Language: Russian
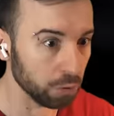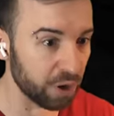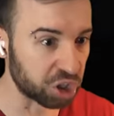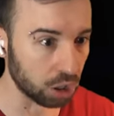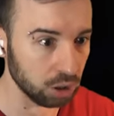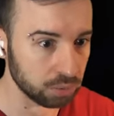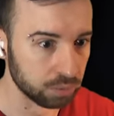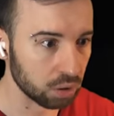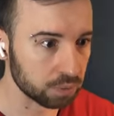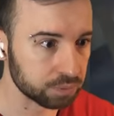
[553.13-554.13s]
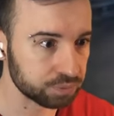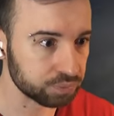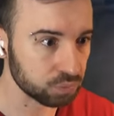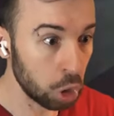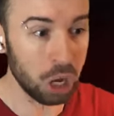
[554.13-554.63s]
Он вышел.
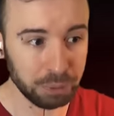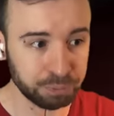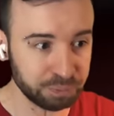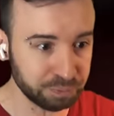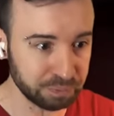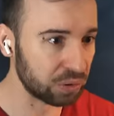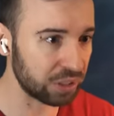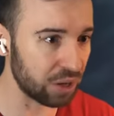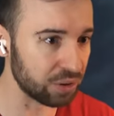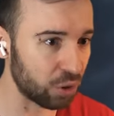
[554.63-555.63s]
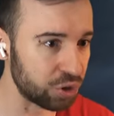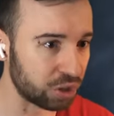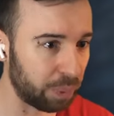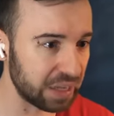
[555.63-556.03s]
А! Куда он хочет